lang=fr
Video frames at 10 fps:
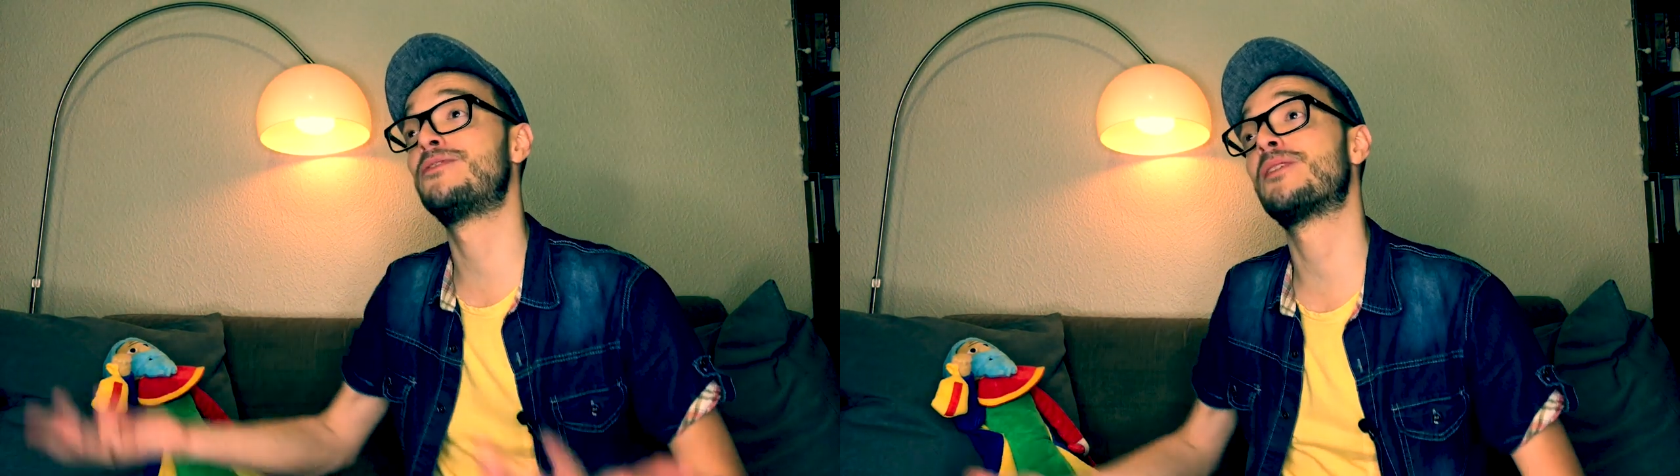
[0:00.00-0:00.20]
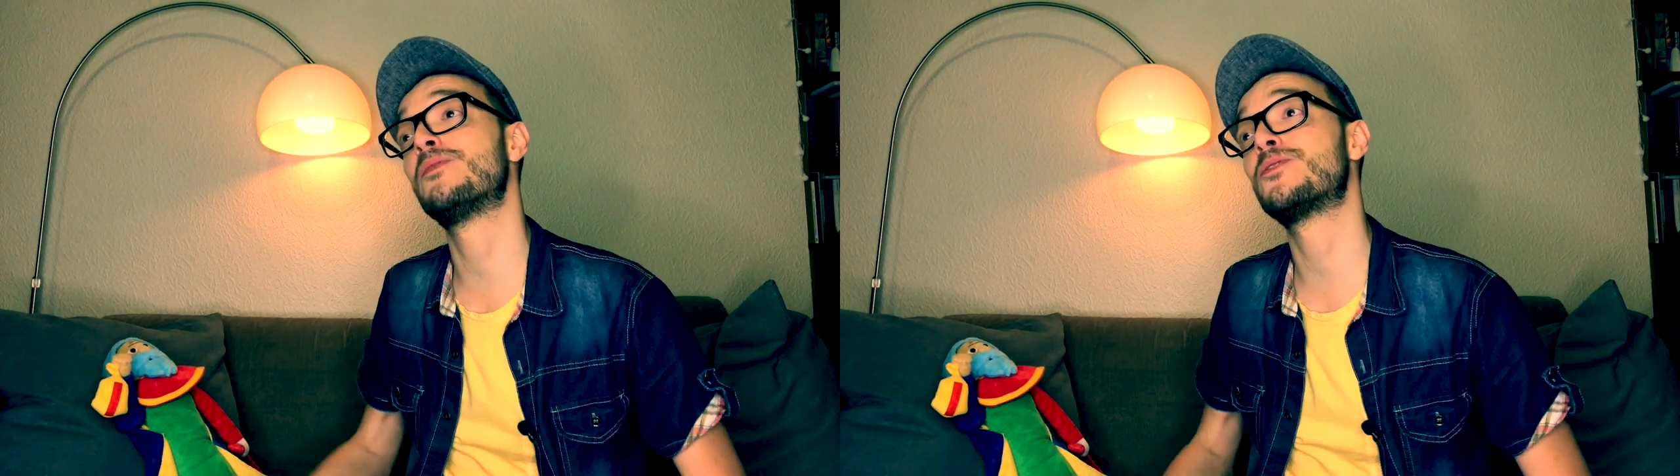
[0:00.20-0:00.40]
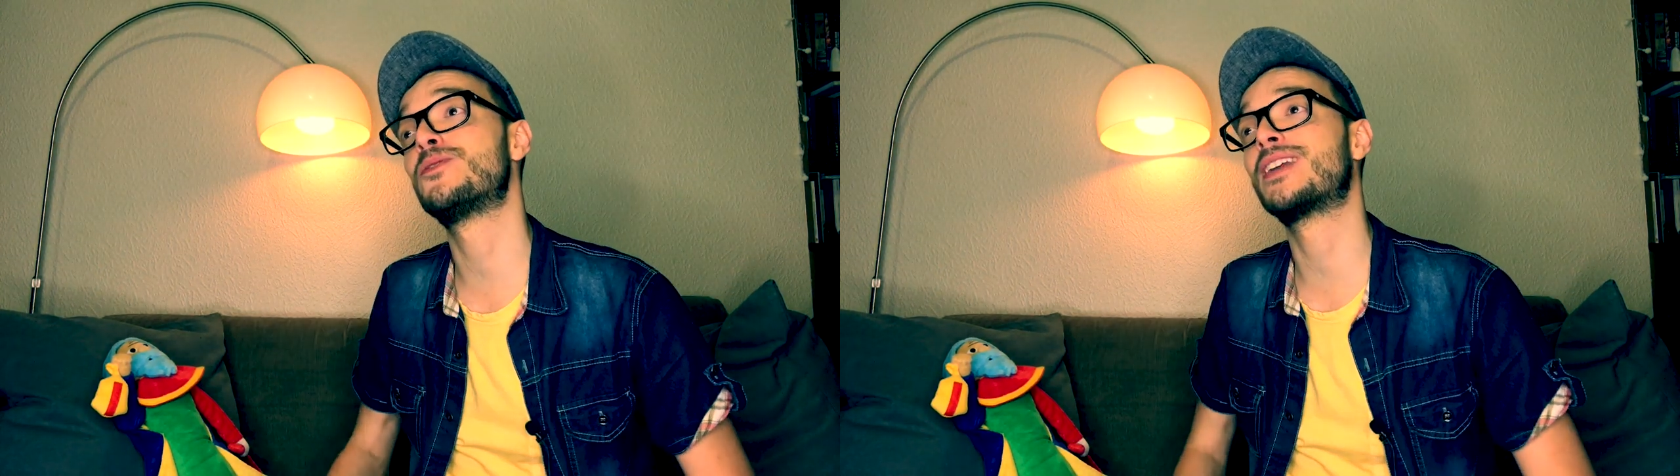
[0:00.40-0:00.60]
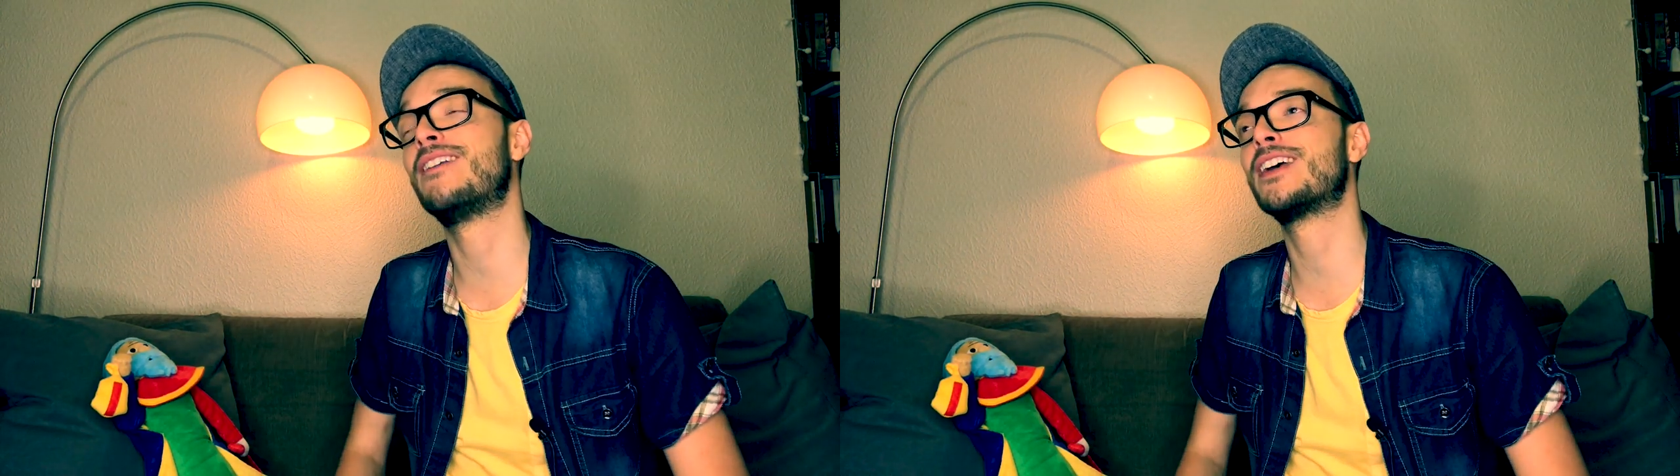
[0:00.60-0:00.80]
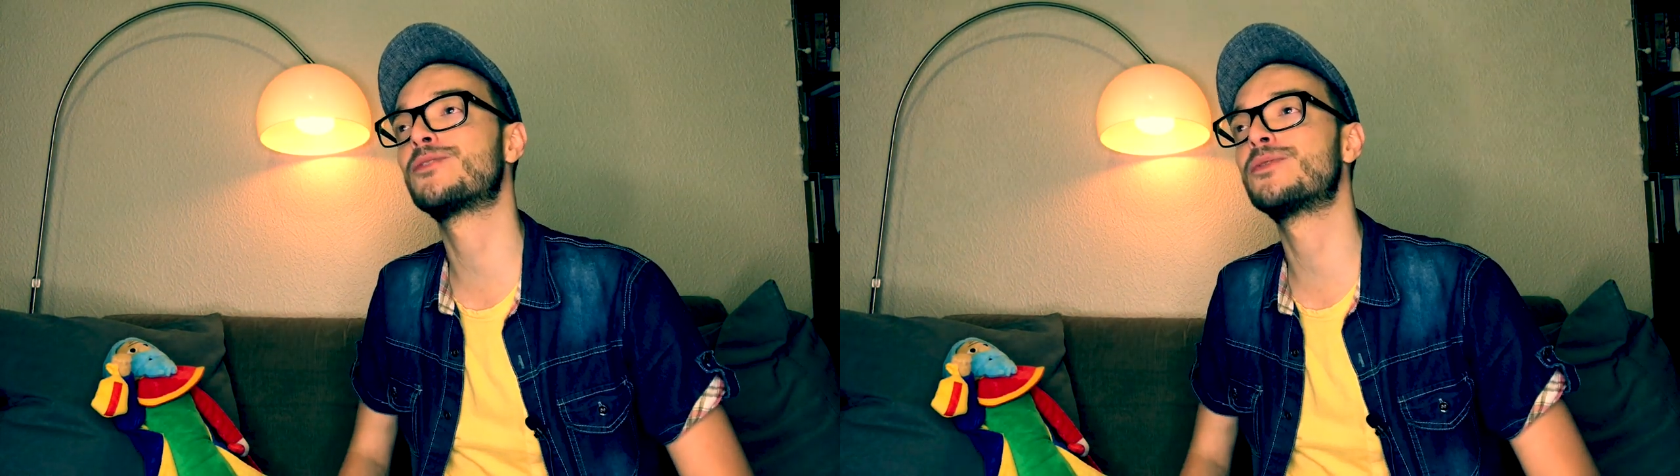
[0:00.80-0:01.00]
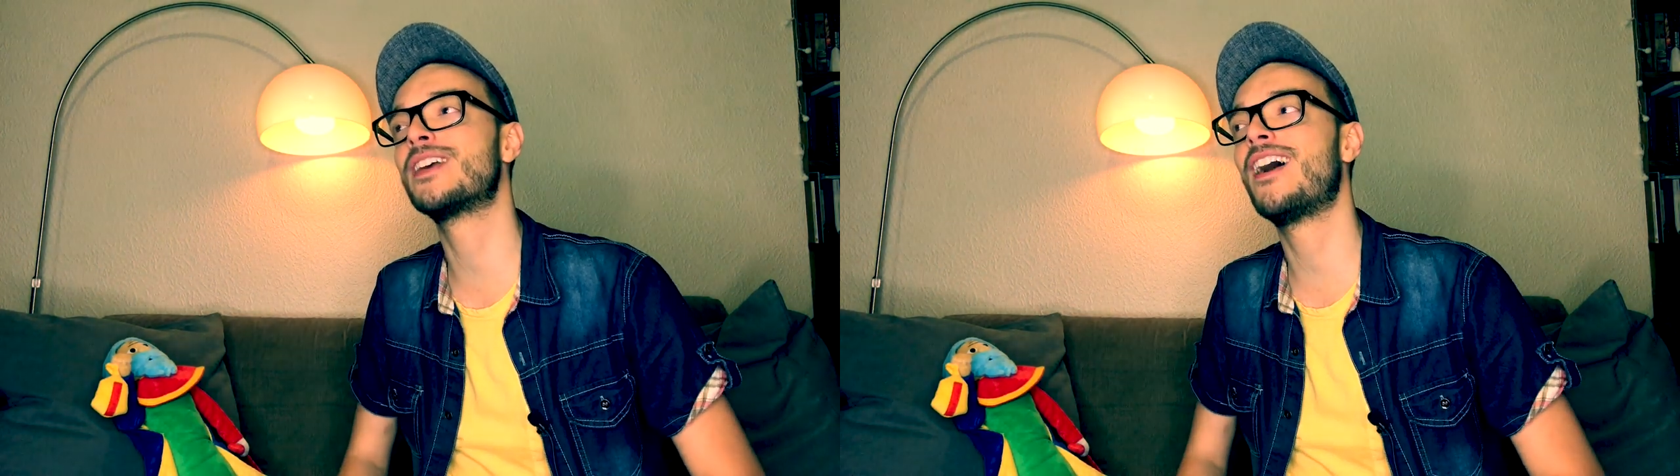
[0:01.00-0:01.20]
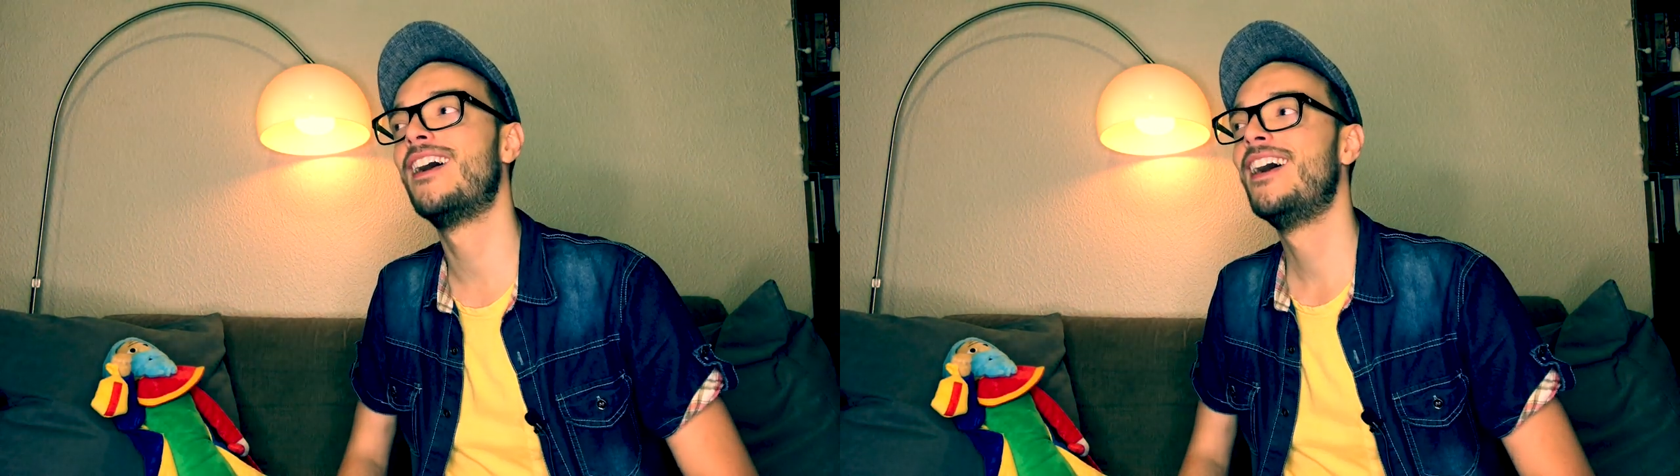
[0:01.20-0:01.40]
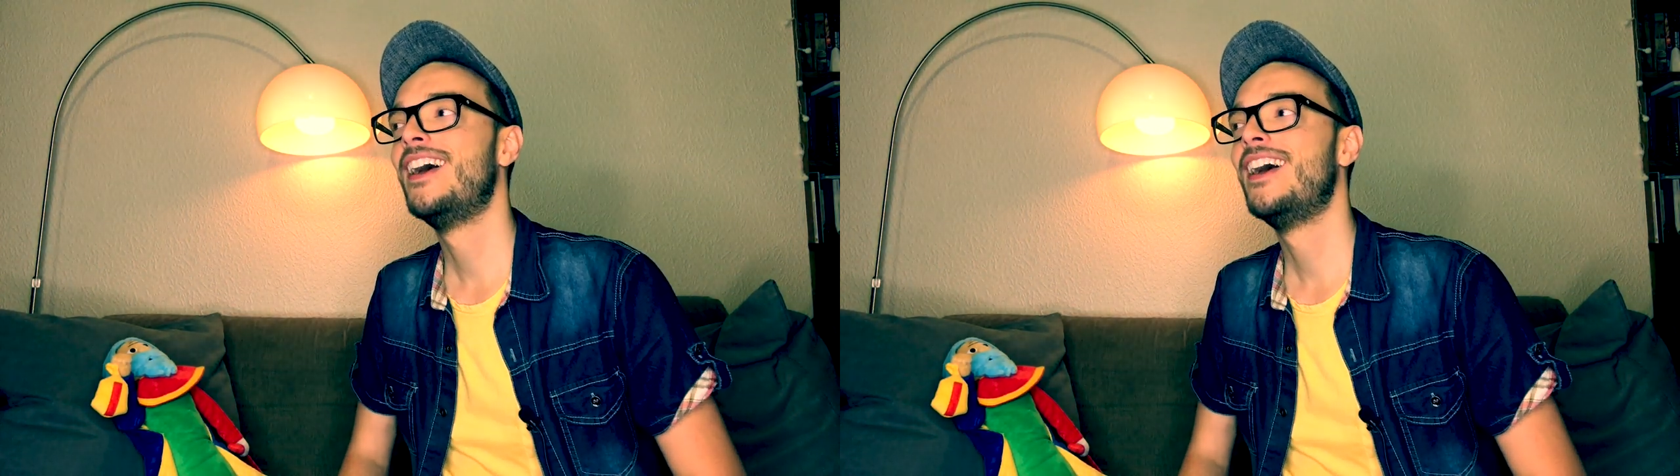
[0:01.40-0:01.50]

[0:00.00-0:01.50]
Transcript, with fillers: vraiment, je traverse tout ça.